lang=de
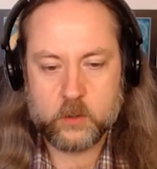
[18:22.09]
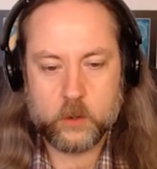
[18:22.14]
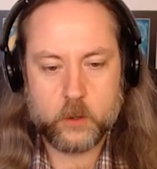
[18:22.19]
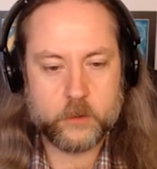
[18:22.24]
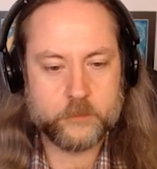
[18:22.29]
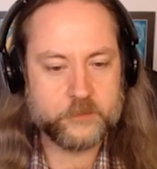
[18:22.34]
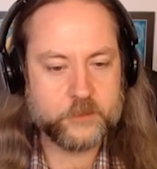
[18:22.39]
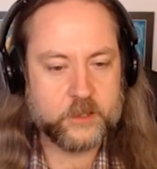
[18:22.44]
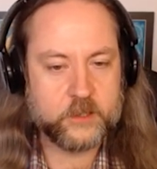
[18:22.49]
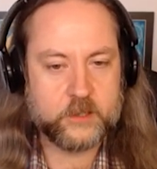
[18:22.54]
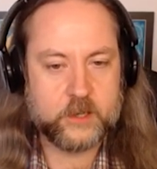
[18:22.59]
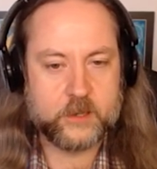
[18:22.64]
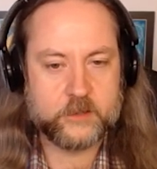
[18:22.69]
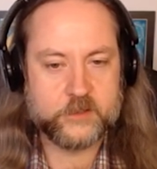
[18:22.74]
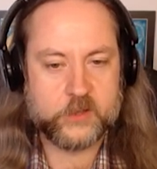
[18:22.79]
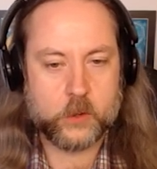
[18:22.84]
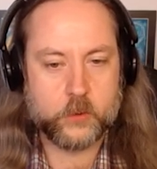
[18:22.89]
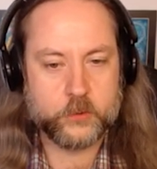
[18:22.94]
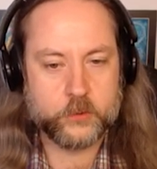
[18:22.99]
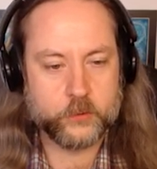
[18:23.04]
Öffnen
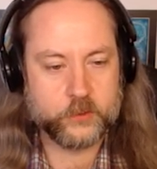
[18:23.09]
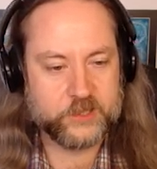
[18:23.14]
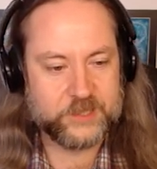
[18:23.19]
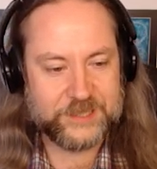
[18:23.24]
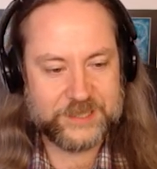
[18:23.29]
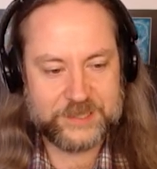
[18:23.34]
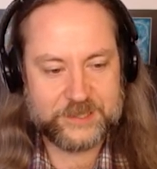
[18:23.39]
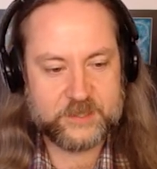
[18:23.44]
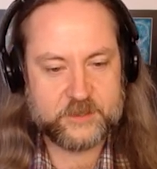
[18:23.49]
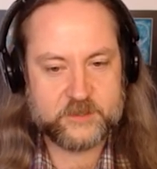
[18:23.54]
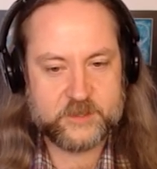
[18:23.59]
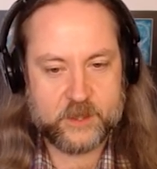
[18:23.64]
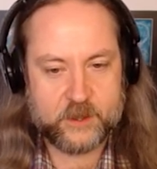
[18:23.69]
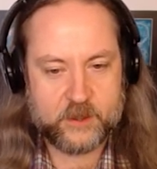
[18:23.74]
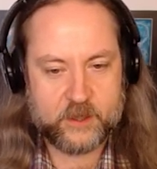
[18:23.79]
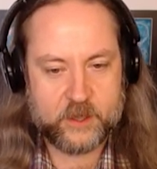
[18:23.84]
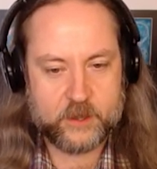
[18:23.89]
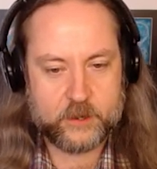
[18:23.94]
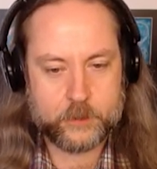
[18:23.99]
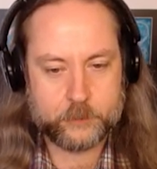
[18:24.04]
also auch noch dieses
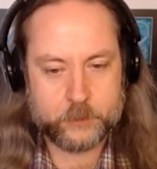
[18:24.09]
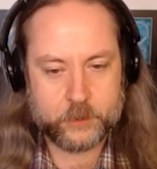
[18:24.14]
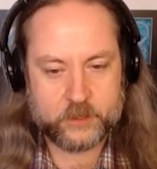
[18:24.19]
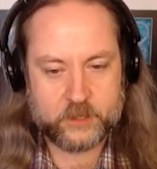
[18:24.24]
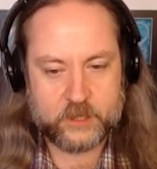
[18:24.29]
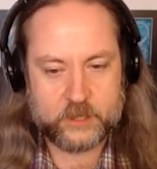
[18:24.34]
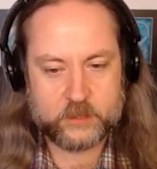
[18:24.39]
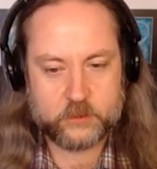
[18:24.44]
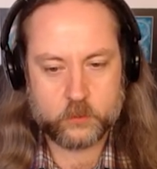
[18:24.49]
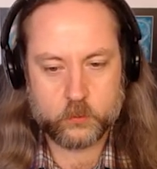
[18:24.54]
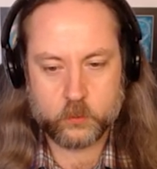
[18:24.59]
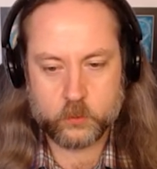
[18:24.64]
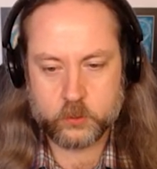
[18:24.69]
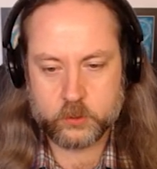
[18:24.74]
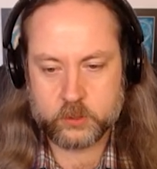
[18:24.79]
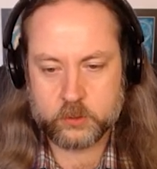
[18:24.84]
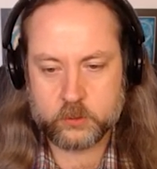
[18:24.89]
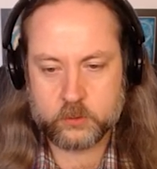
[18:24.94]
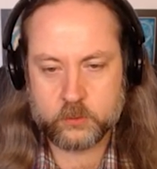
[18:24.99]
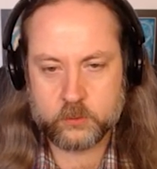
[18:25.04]
Arcana-Paket
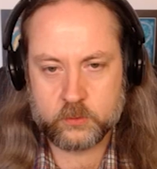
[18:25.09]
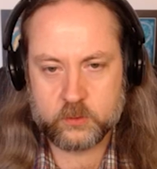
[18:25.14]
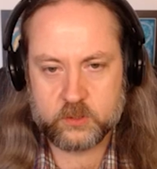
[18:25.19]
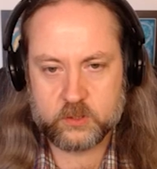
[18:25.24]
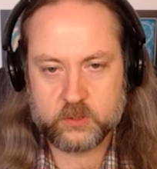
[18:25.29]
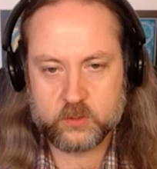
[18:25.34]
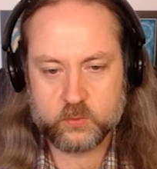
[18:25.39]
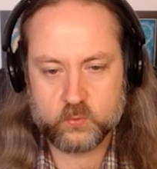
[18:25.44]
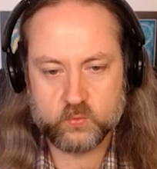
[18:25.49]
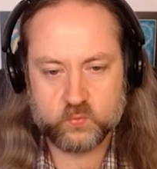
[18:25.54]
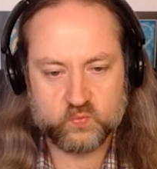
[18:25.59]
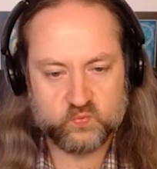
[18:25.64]
und...